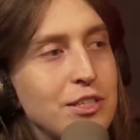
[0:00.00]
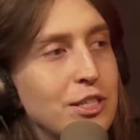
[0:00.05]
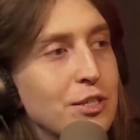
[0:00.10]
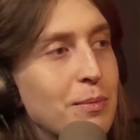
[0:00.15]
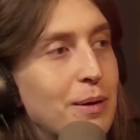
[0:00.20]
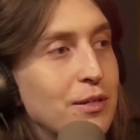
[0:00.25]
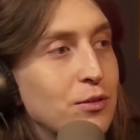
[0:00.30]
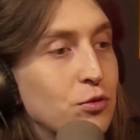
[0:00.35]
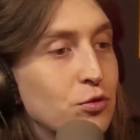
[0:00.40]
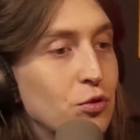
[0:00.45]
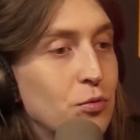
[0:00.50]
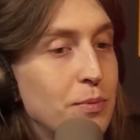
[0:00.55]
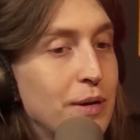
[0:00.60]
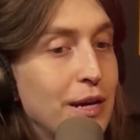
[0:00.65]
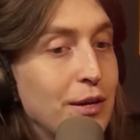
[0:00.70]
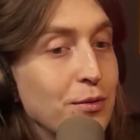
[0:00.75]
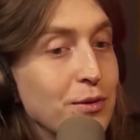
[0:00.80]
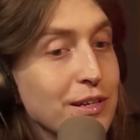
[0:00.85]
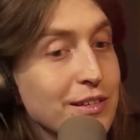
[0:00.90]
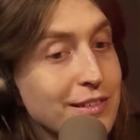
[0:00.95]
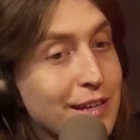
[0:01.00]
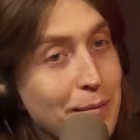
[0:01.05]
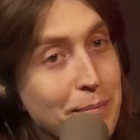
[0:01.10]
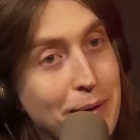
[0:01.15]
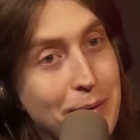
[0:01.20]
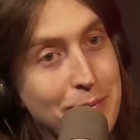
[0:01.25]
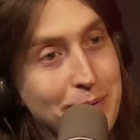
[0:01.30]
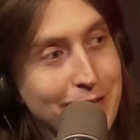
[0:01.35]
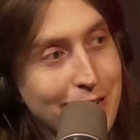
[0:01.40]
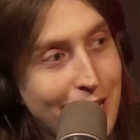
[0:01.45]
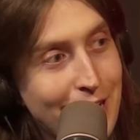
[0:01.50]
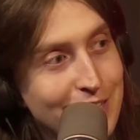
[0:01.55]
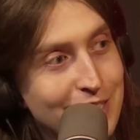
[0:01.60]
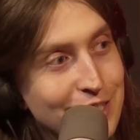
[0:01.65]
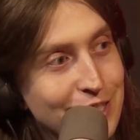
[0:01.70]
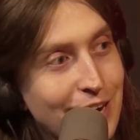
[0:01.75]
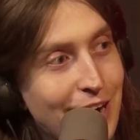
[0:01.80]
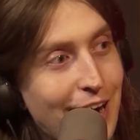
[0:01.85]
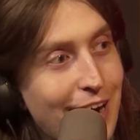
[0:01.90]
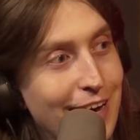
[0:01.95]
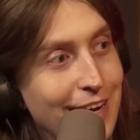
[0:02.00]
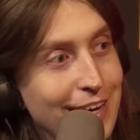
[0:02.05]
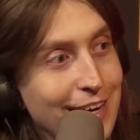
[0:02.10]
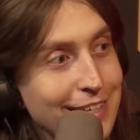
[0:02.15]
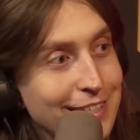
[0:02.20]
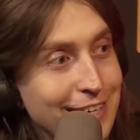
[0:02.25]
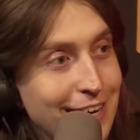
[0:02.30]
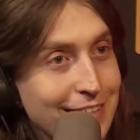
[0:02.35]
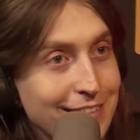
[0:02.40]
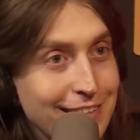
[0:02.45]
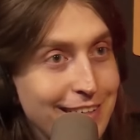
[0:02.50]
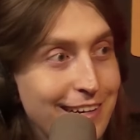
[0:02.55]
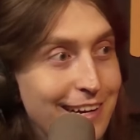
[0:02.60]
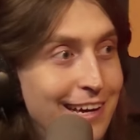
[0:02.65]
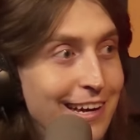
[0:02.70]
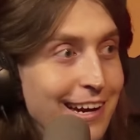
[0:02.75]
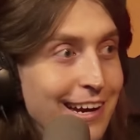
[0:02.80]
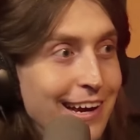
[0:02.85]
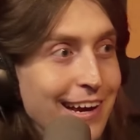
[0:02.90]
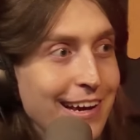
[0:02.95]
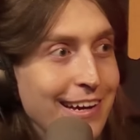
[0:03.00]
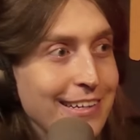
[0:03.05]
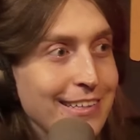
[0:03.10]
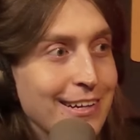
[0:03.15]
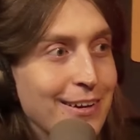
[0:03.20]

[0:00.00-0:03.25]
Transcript: sentido, mas o zumbi ele não ia saber mirar atirar, ele ia é, atirar sem então... querer.